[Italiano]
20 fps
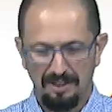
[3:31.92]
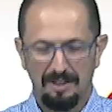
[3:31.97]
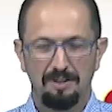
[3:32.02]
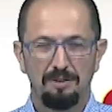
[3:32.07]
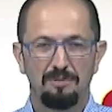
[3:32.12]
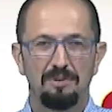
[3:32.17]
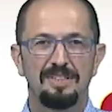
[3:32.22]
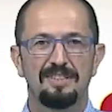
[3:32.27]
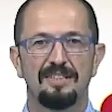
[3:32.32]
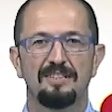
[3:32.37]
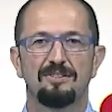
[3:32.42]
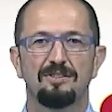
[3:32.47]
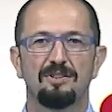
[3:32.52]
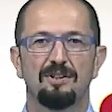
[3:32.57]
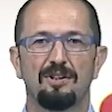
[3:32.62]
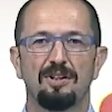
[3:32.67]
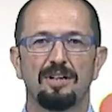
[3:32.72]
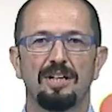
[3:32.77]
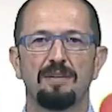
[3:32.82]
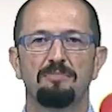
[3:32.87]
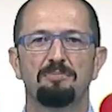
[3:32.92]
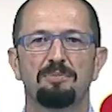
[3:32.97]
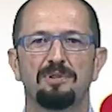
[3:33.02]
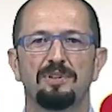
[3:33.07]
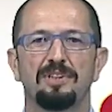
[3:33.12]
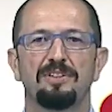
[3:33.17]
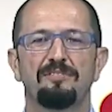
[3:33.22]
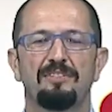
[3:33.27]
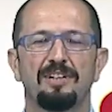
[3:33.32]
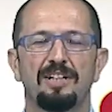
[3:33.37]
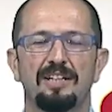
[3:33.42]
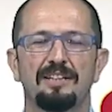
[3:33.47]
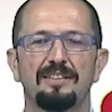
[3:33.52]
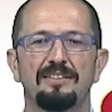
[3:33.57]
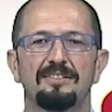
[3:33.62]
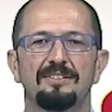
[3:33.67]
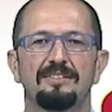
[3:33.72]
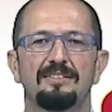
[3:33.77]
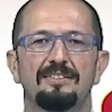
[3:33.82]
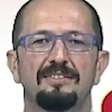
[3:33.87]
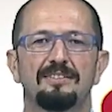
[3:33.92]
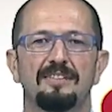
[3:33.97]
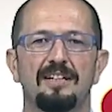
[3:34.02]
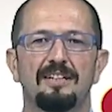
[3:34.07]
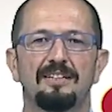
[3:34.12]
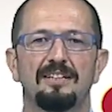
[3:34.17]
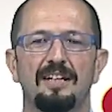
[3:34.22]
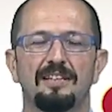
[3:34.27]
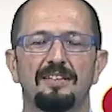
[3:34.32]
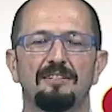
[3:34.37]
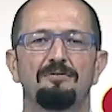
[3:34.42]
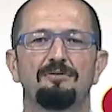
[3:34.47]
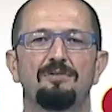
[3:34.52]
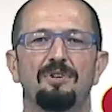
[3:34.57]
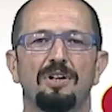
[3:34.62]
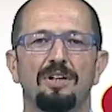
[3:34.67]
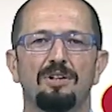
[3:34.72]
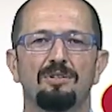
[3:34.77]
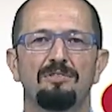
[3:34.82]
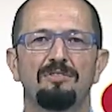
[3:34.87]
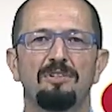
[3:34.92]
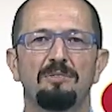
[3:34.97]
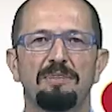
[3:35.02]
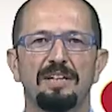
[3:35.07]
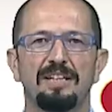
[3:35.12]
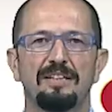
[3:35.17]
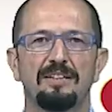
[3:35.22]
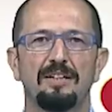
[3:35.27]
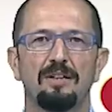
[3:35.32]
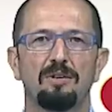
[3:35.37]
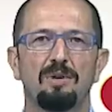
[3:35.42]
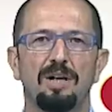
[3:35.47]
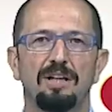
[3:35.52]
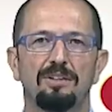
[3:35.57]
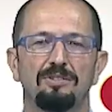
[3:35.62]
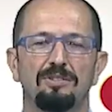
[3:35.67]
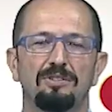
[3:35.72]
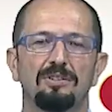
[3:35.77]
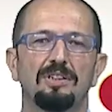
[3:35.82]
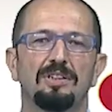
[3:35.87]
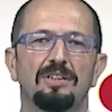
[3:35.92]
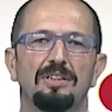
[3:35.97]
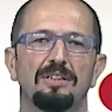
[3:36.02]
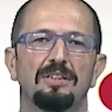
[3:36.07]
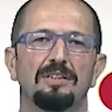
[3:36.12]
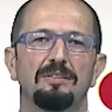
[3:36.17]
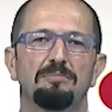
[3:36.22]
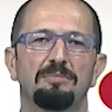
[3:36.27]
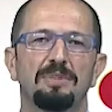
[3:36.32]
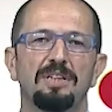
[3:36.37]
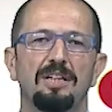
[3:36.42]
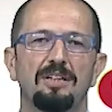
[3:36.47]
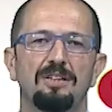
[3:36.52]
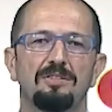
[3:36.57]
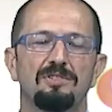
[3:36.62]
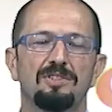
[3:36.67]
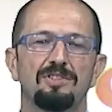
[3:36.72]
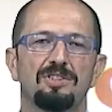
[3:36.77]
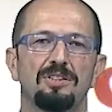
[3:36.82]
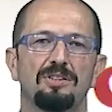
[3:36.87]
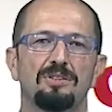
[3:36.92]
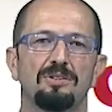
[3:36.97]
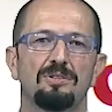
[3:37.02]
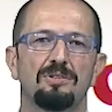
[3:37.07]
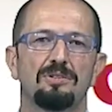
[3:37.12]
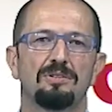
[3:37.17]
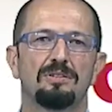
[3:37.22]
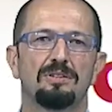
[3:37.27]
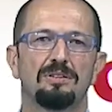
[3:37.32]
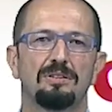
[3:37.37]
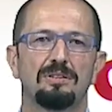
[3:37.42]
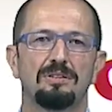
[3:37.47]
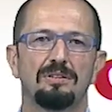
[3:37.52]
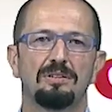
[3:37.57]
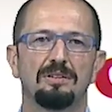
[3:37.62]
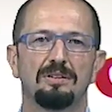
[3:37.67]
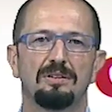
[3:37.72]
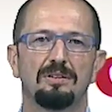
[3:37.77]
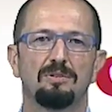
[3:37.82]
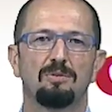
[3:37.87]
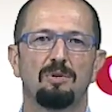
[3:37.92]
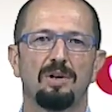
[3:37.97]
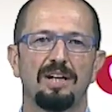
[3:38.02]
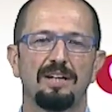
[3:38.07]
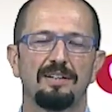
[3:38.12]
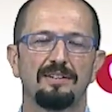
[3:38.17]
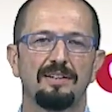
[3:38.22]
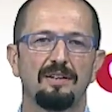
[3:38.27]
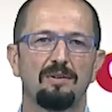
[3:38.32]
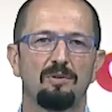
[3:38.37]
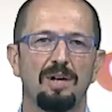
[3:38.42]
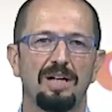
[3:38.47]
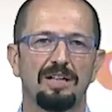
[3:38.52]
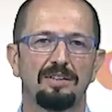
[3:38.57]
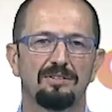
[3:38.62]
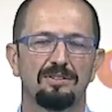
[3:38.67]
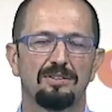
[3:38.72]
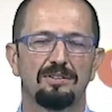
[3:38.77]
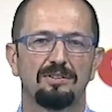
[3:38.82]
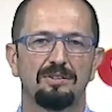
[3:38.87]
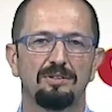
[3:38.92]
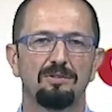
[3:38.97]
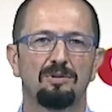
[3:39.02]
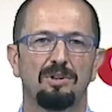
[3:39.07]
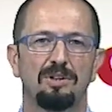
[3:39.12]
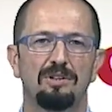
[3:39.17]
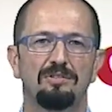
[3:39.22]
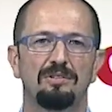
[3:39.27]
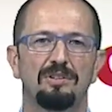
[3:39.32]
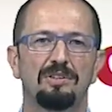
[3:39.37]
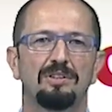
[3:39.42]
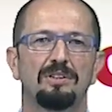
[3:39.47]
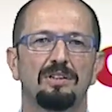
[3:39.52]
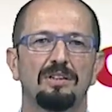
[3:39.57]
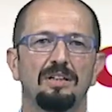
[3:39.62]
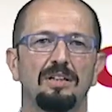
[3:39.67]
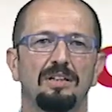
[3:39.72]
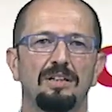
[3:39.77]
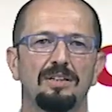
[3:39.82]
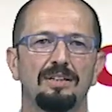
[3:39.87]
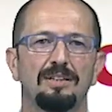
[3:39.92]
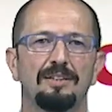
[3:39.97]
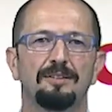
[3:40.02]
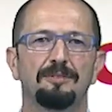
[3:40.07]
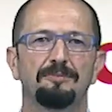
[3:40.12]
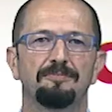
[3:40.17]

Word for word: Questa storia poi verrà, sarà tirata fuori nuovamente quando nel 1944 di nuovo il, eh,